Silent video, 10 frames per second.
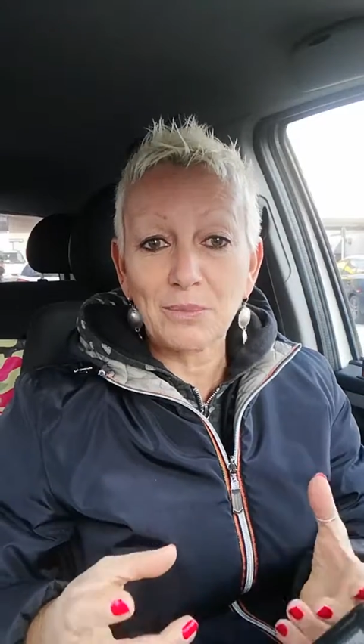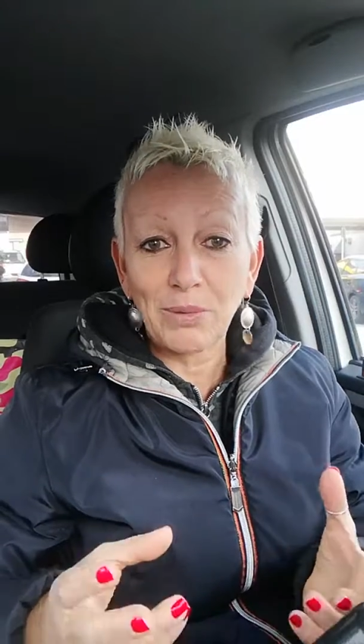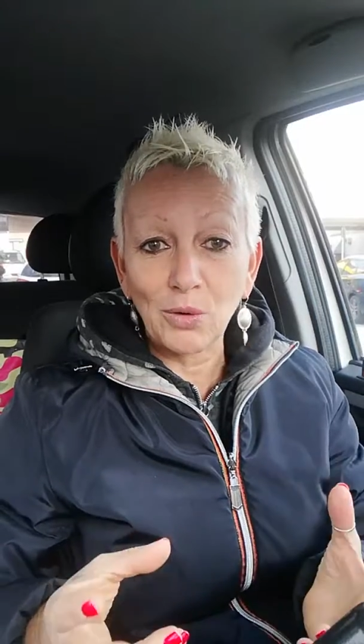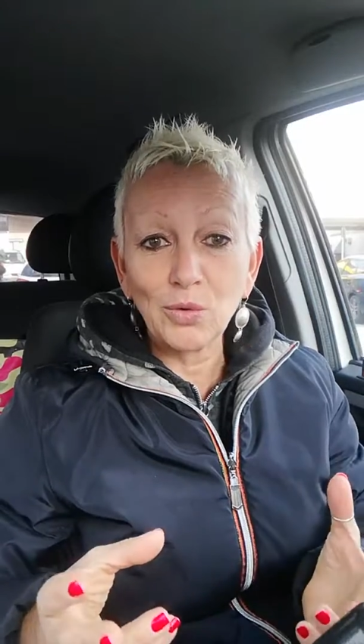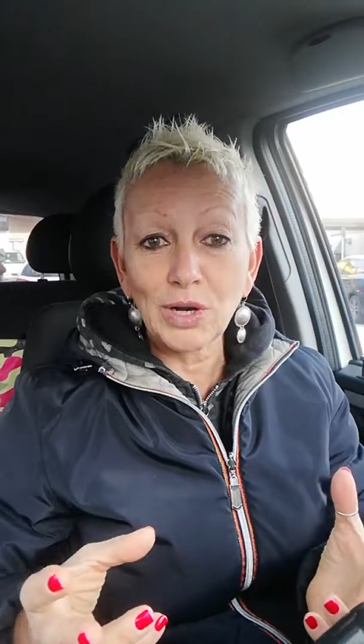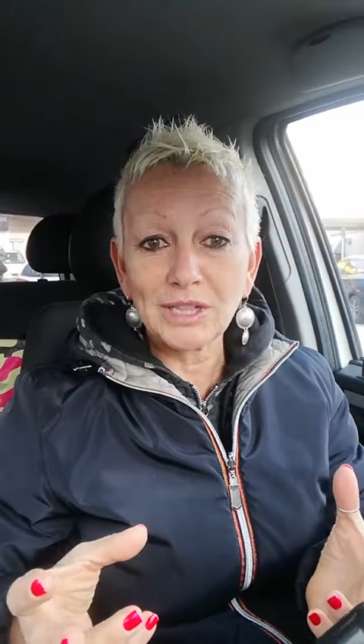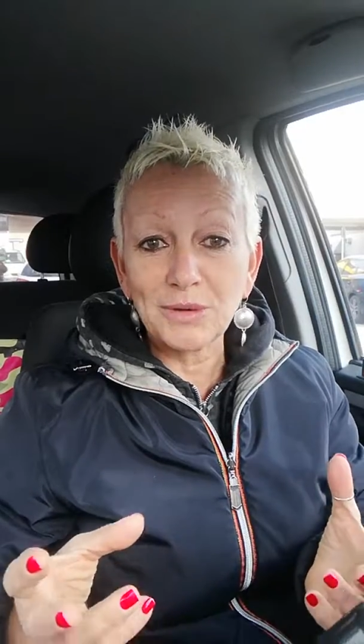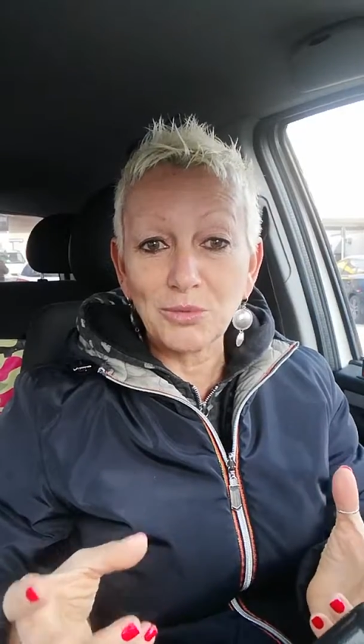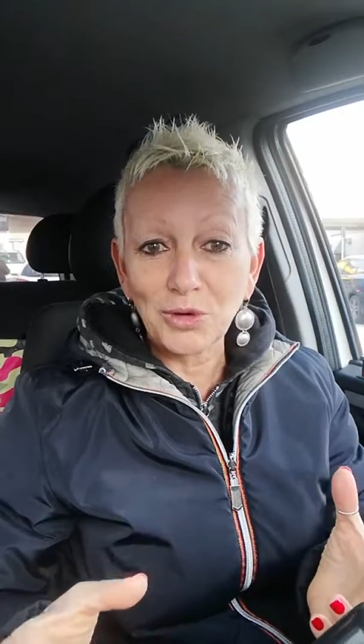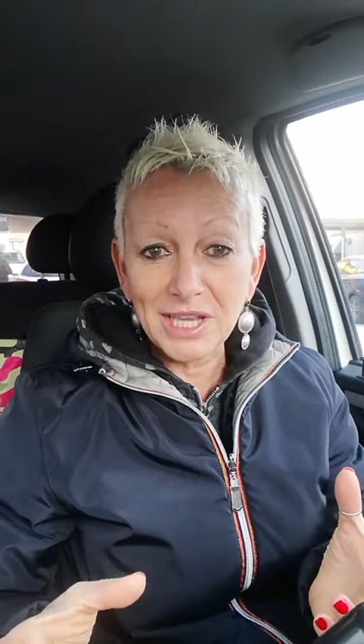paura di
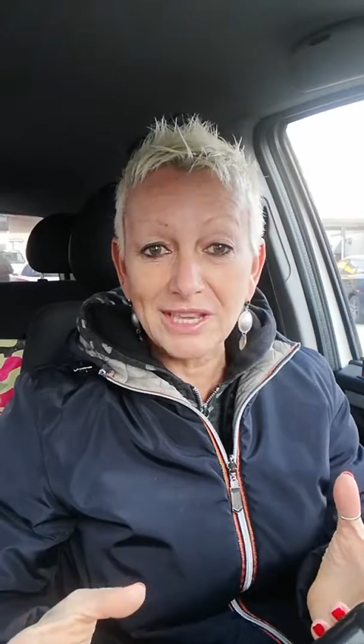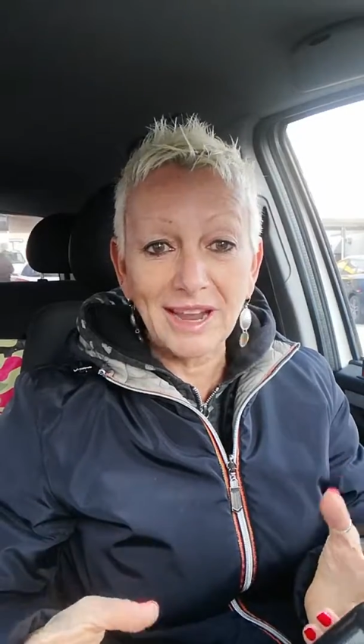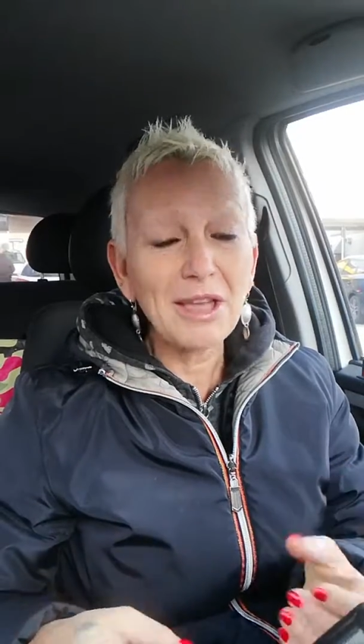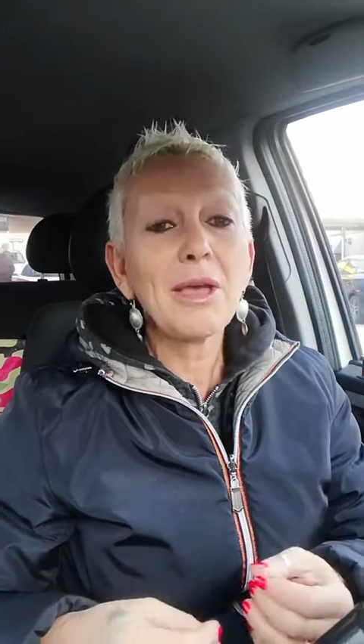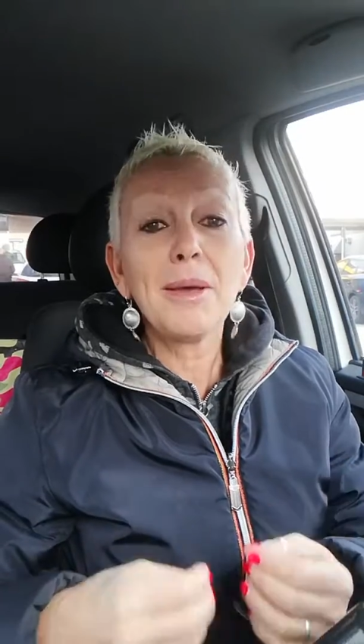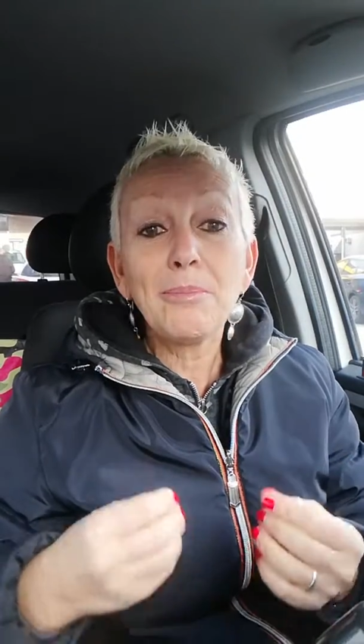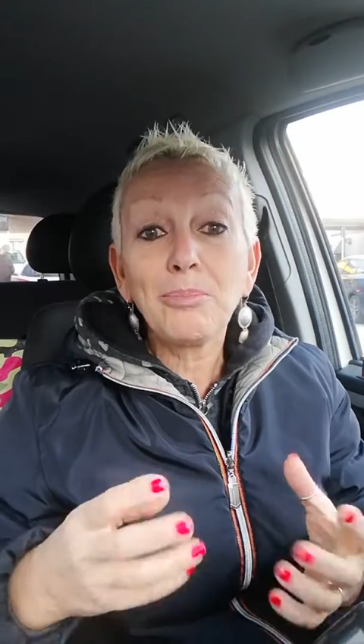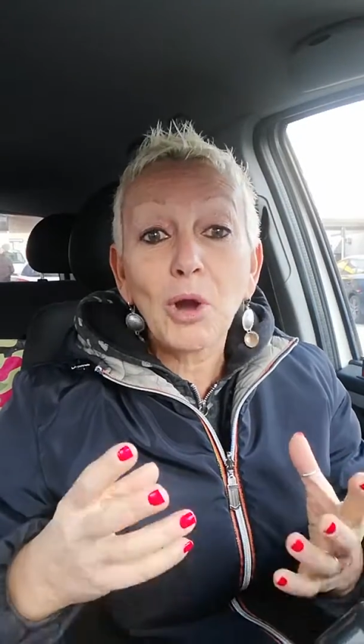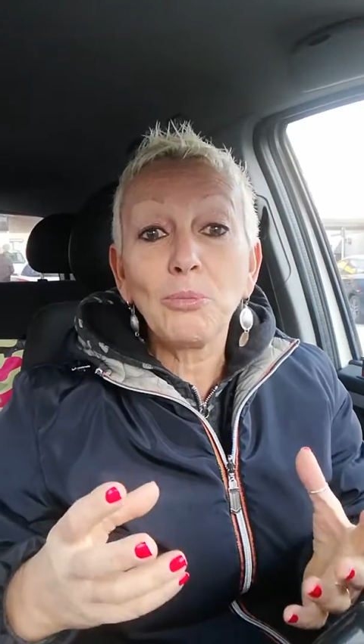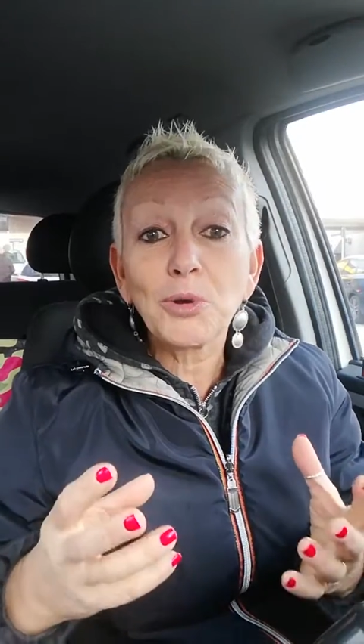morire
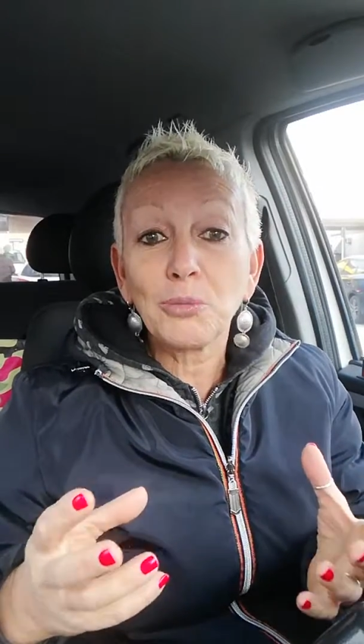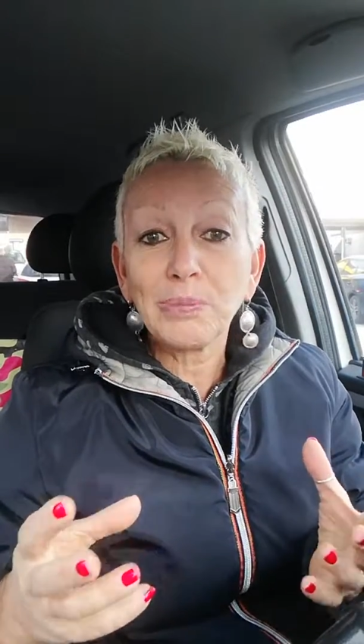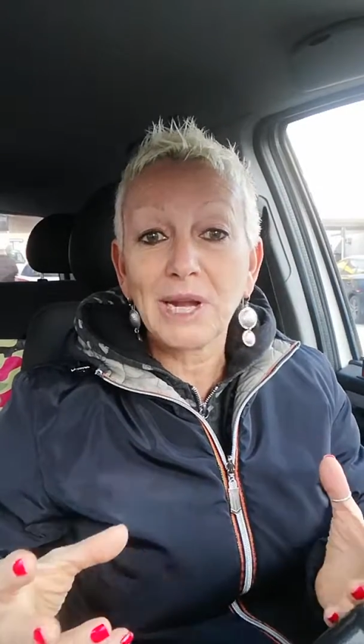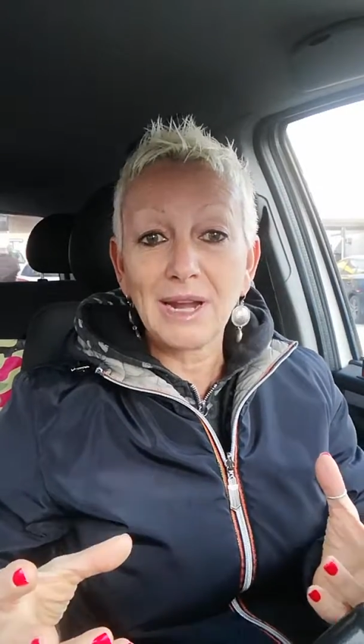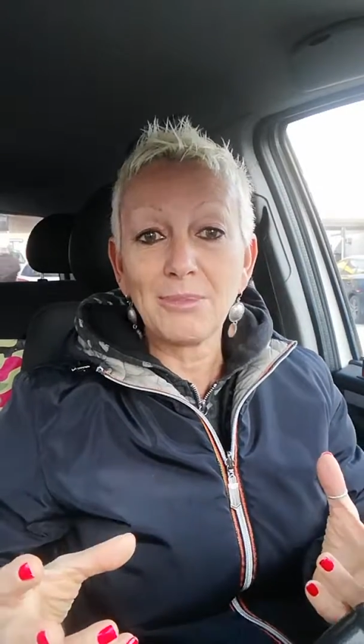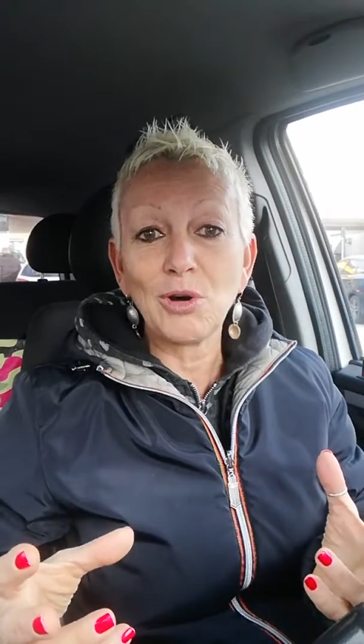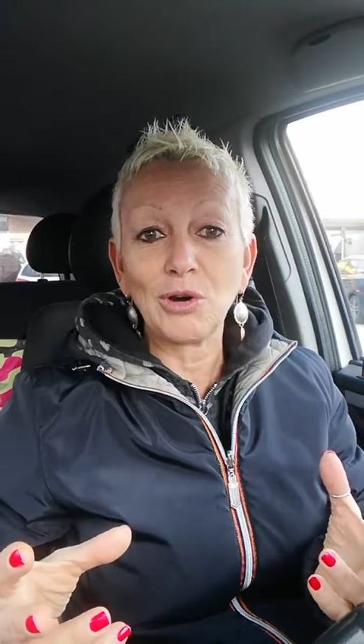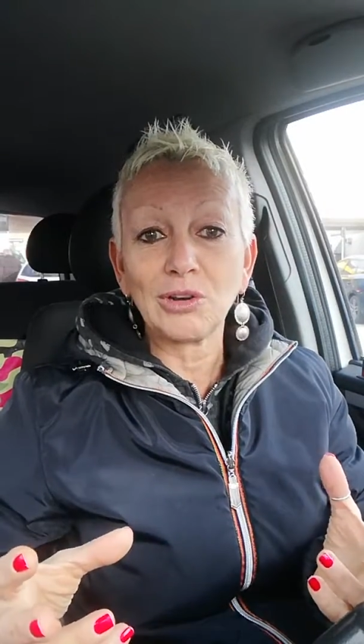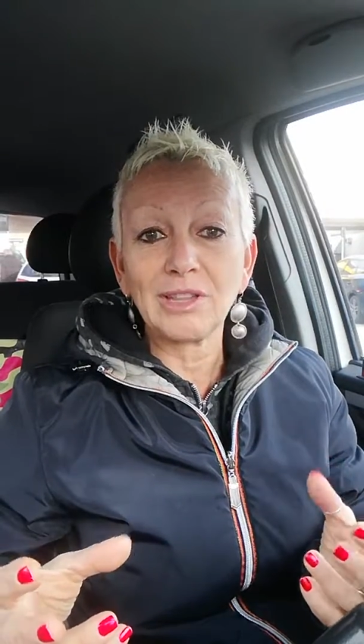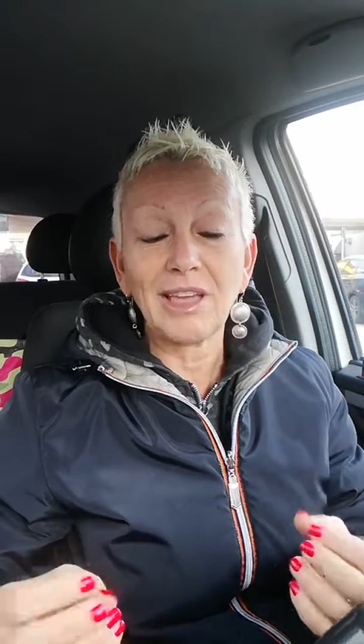proprio per la
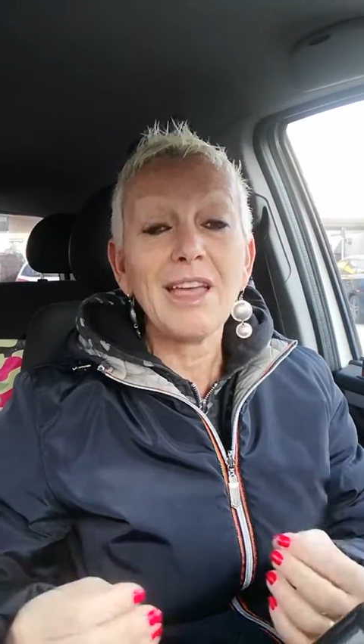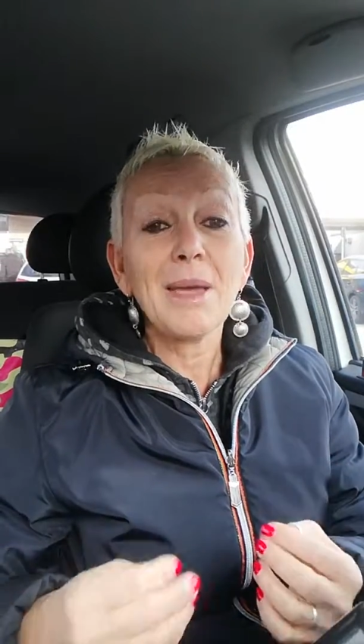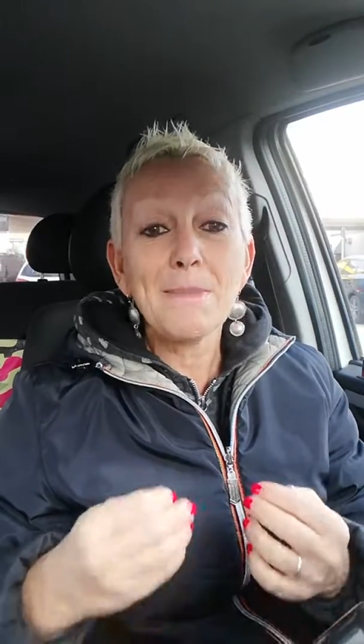morte,